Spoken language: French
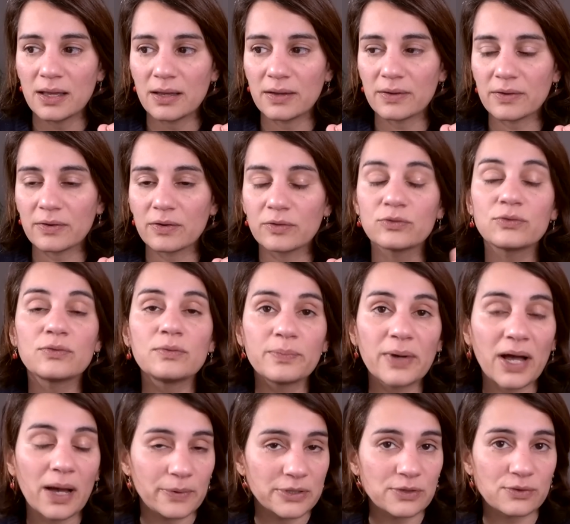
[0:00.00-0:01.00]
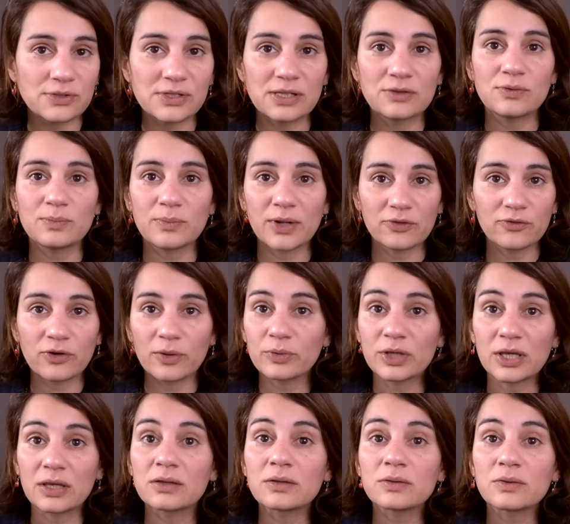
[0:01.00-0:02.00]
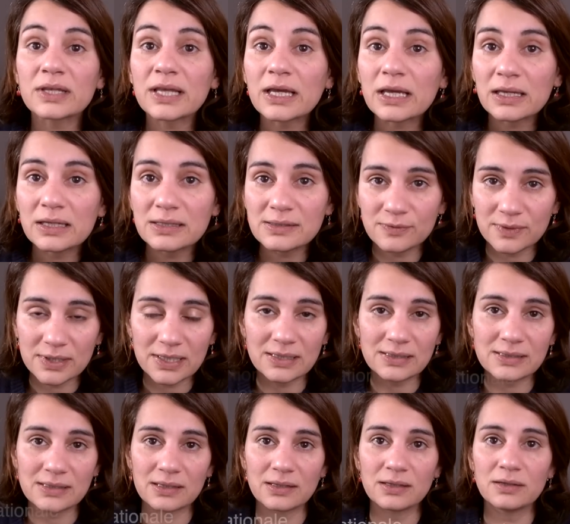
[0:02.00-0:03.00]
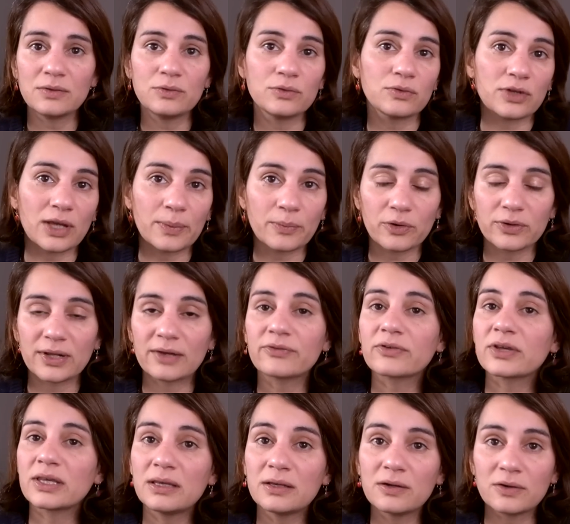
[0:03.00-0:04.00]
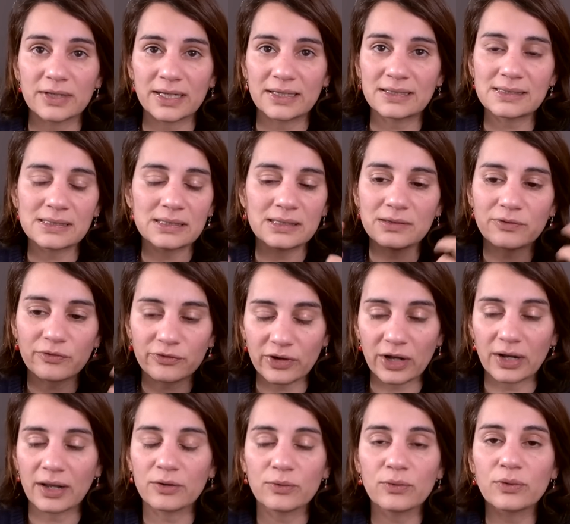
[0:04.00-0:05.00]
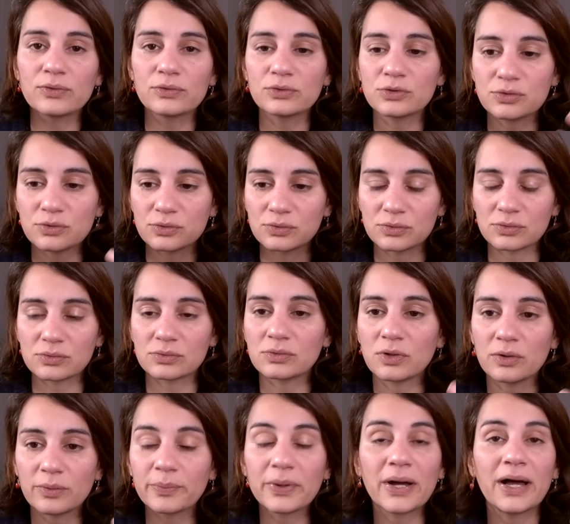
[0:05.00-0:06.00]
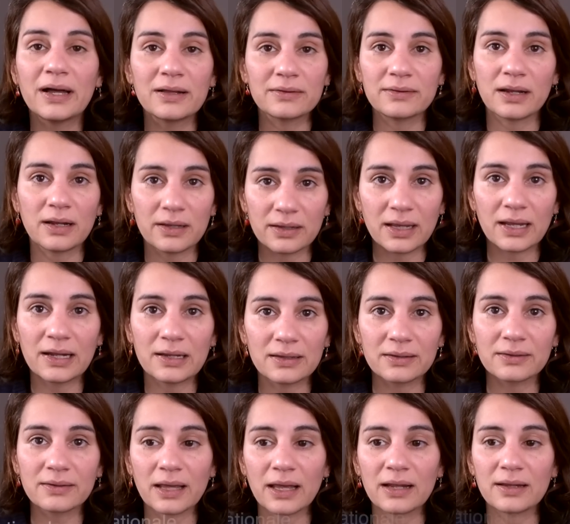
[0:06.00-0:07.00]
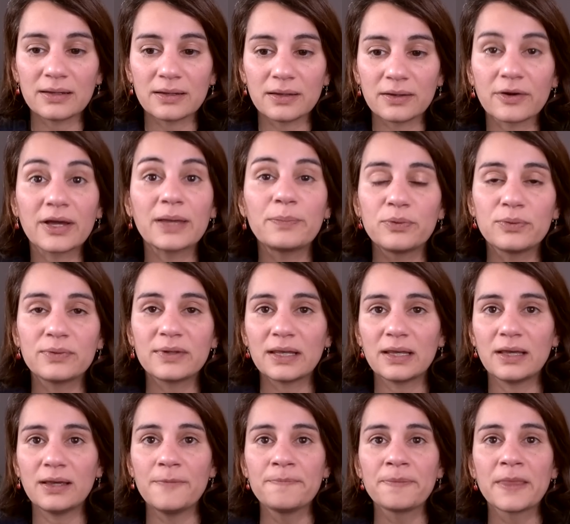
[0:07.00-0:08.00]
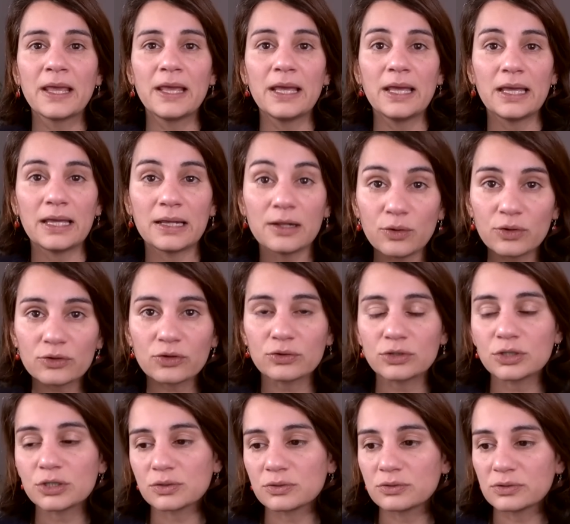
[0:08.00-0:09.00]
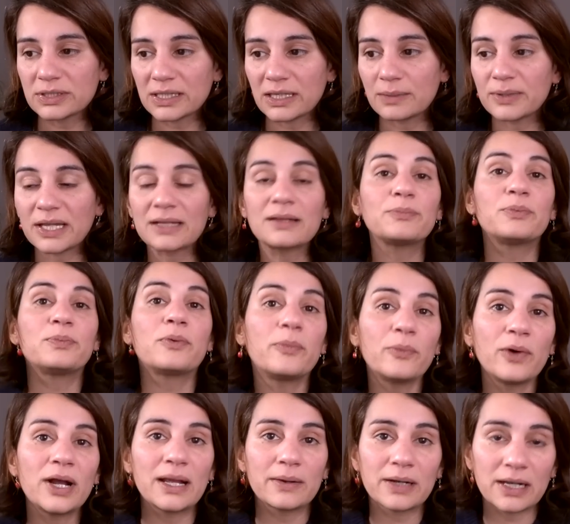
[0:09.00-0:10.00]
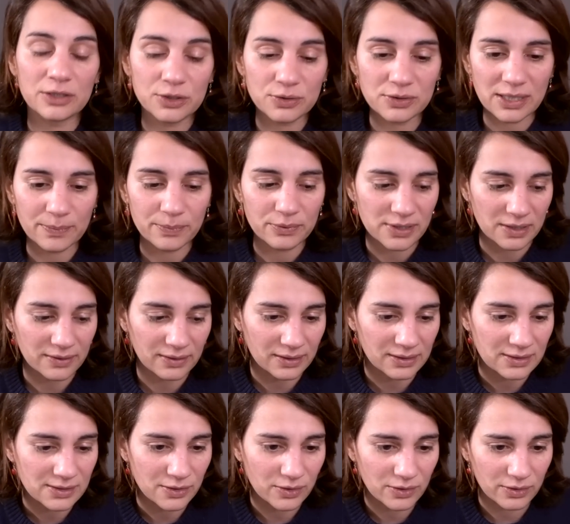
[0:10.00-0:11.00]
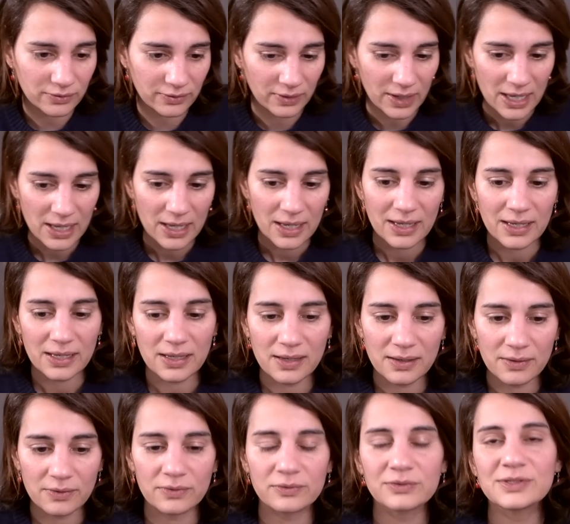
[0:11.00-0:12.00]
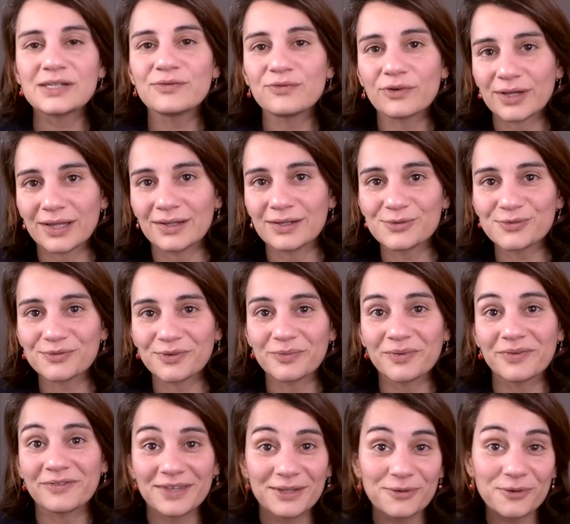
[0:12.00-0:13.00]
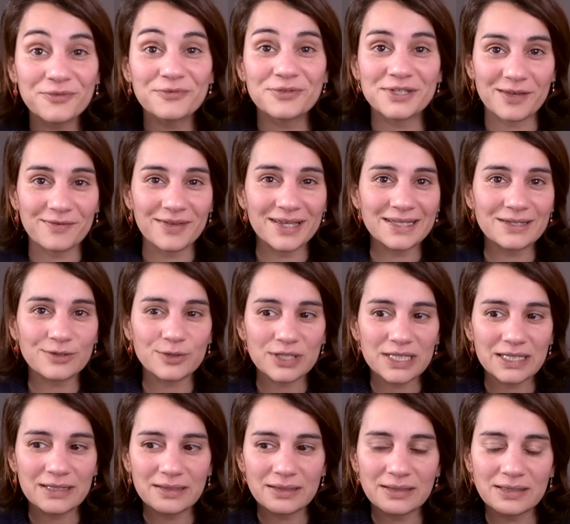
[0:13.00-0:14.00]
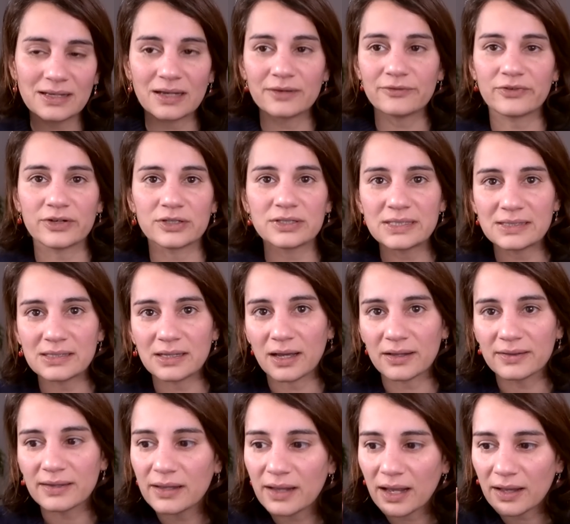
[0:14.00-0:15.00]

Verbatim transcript: Euh, d'une part parce que c'est une plateforme qui est très utilisée, notamment en Afrique, en Asie, enfin elle a une grosse euh, empreinte, elle est, elle, est, réputée. Et l'autre chose, qui est peut-être pour moi la, chose la plus intéressante, et euh, si vous regardez souvent mes vidéos, vous savez que j'y tiens, enfin c'est un,